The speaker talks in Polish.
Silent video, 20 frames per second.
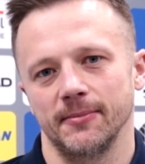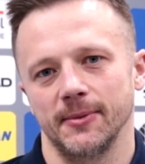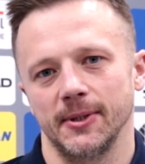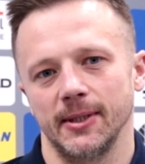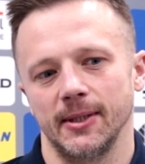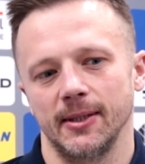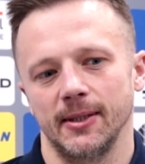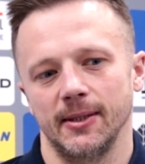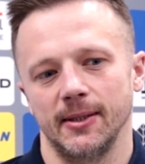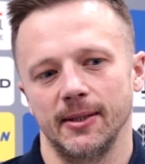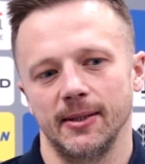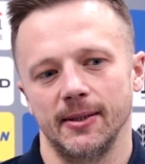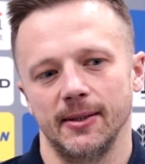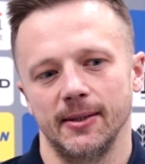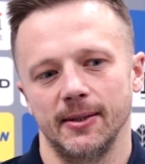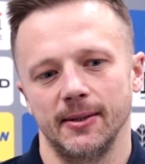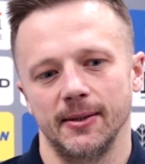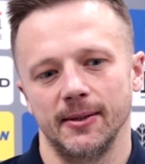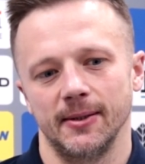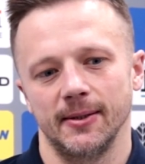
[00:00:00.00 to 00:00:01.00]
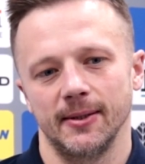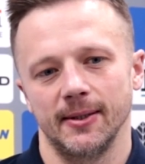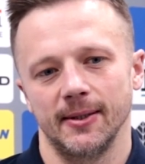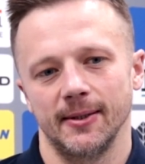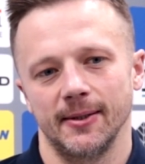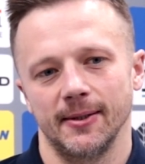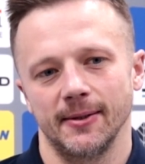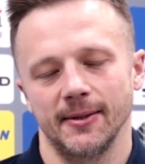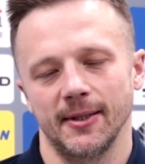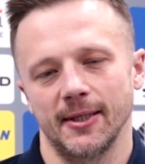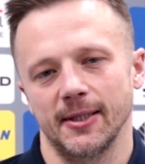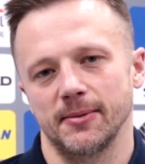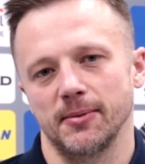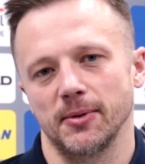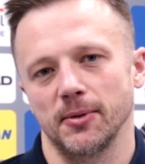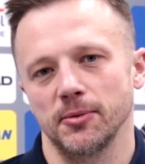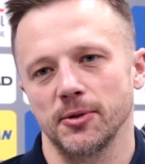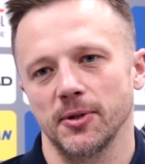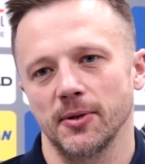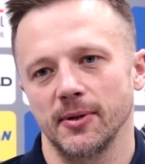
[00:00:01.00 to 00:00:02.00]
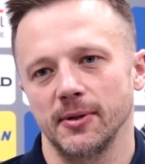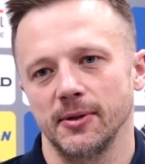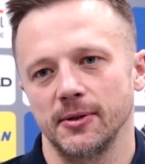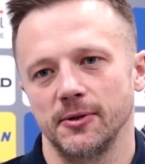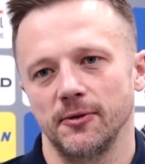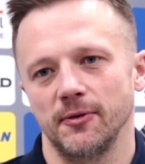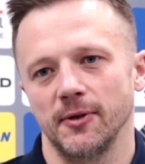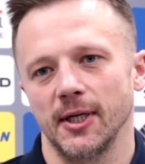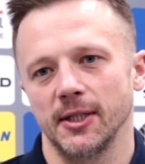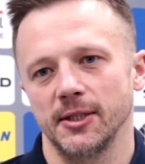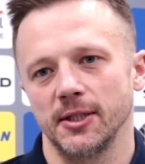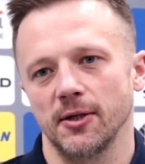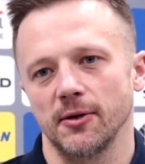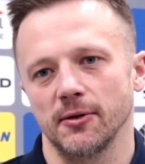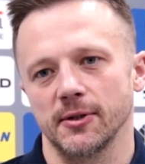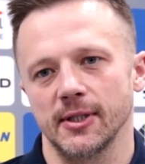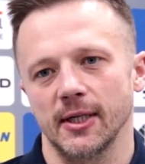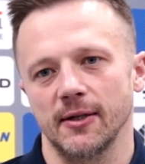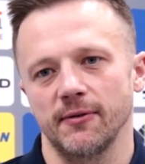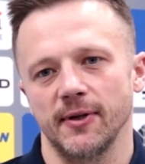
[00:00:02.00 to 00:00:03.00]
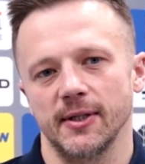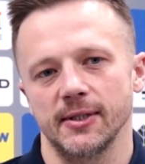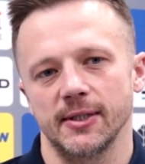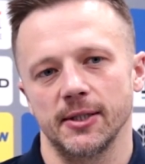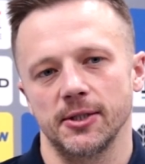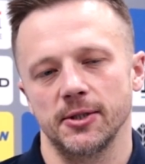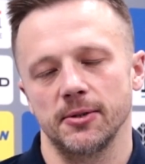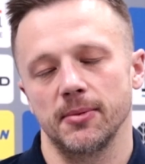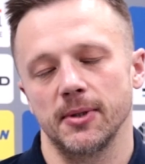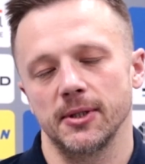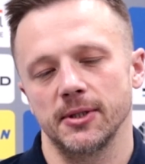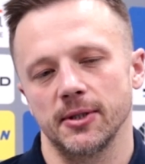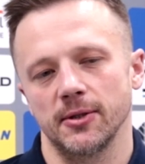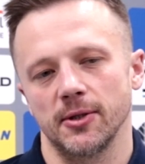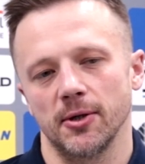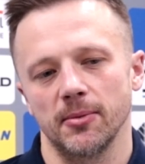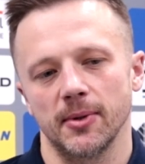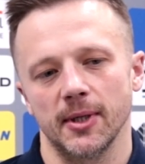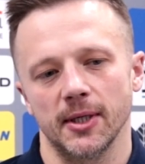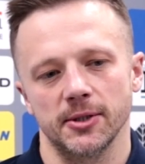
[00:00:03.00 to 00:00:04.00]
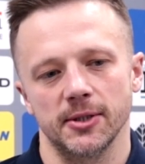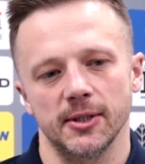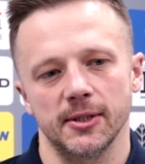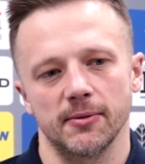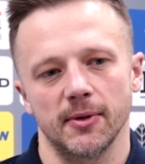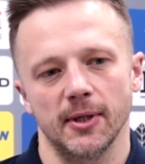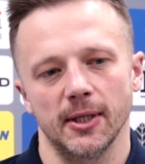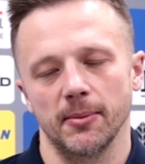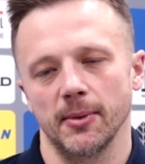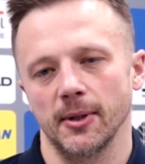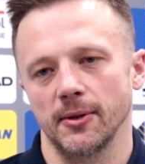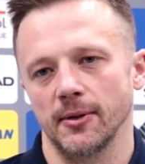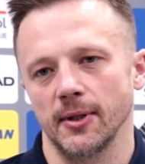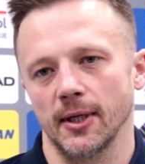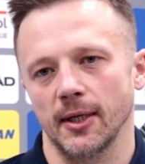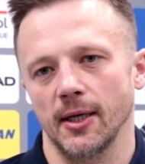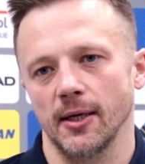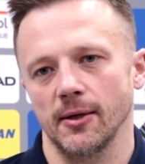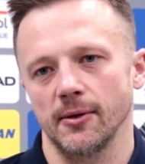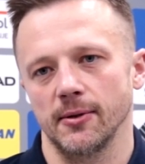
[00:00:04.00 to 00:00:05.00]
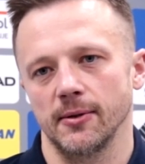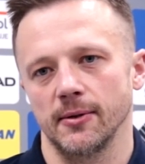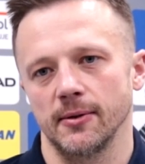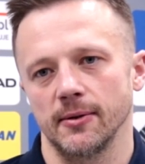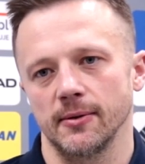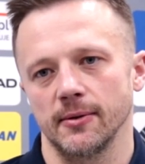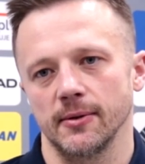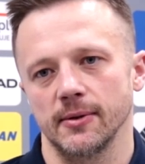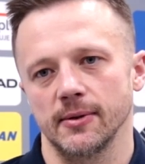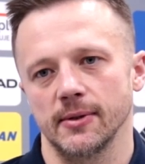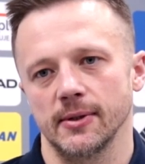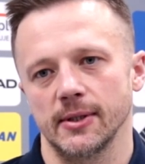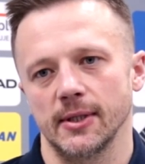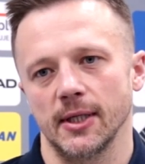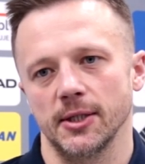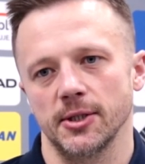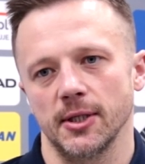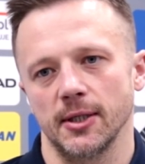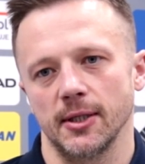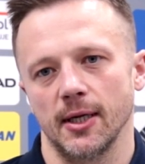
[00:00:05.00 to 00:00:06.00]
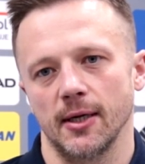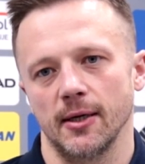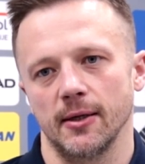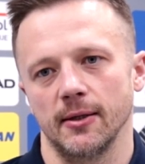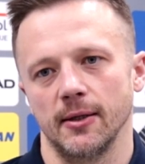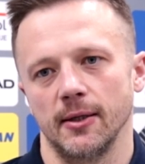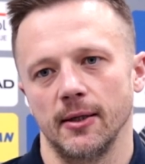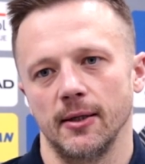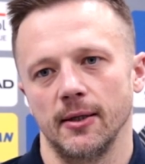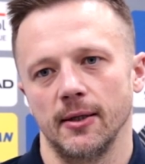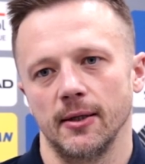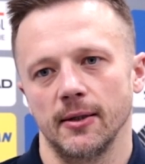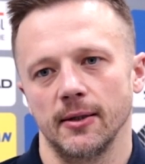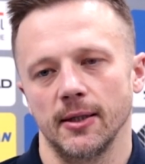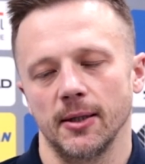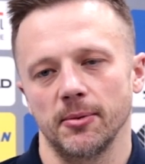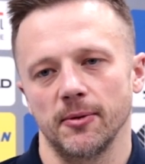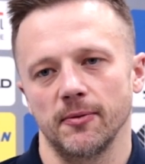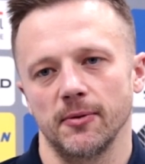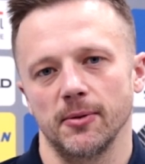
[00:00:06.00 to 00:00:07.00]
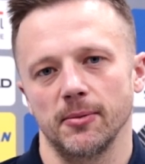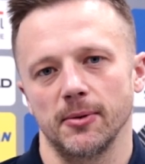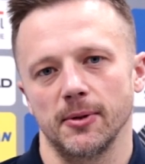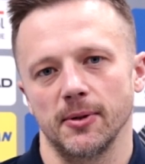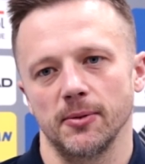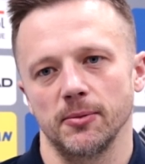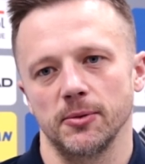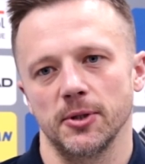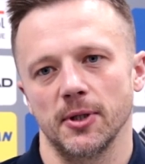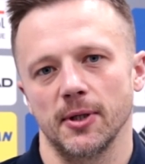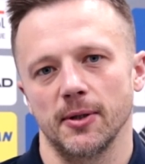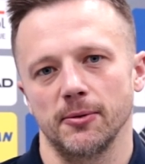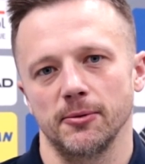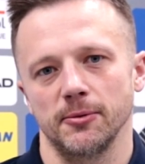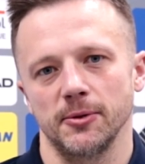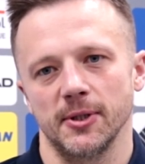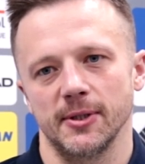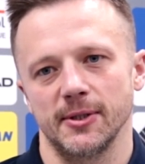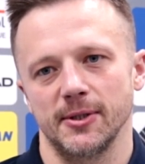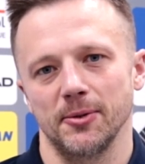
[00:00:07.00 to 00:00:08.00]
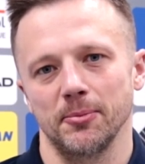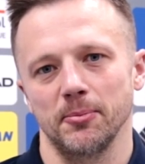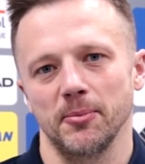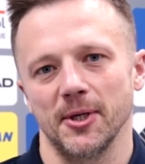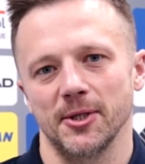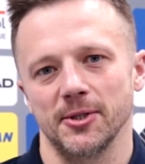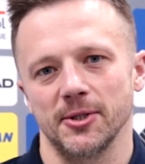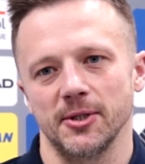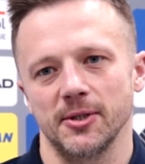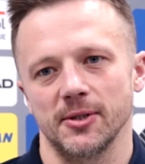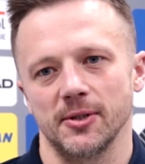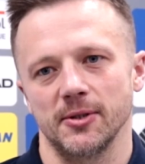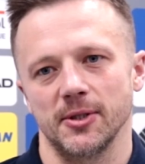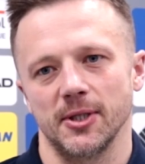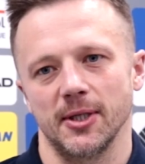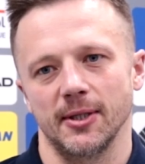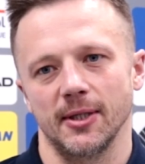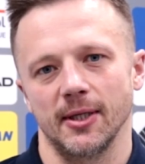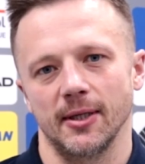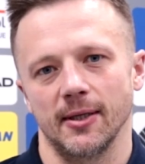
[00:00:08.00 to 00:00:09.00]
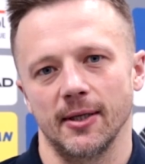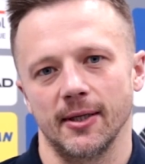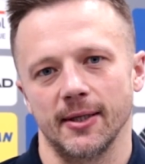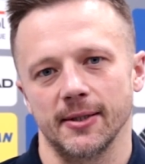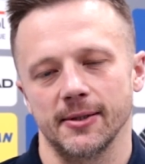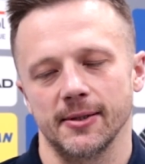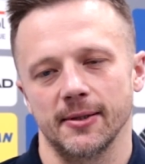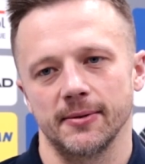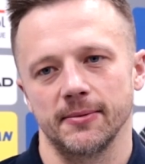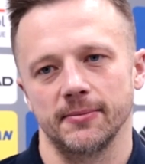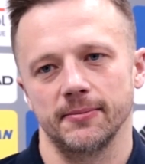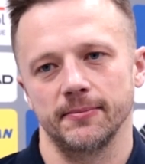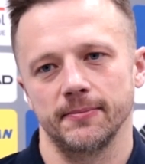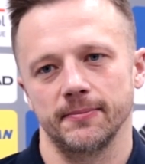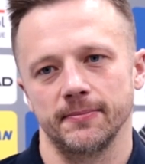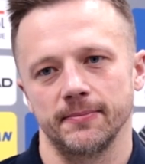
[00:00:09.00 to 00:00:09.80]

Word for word: I teraz będą musiały dźwigać jej konsekwencje. Czy będzie dobra, czy zła, nie ma to takiego e, znaczenia. Na pewno będę musiał się z nią mierzyć codziennie teraz.